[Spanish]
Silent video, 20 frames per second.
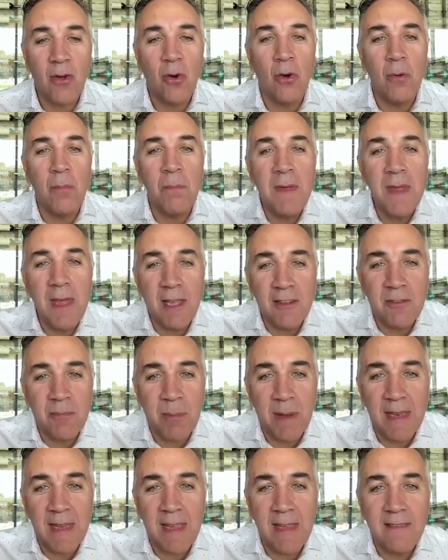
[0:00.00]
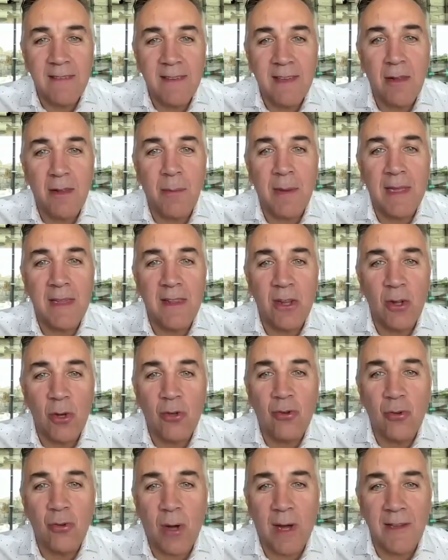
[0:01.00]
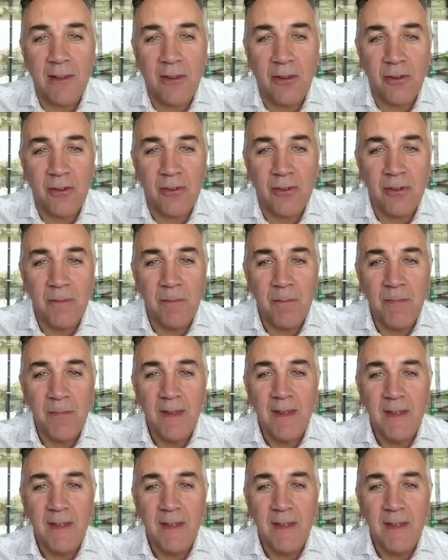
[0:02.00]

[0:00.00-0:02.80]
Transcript: con mi experiencia de 28 años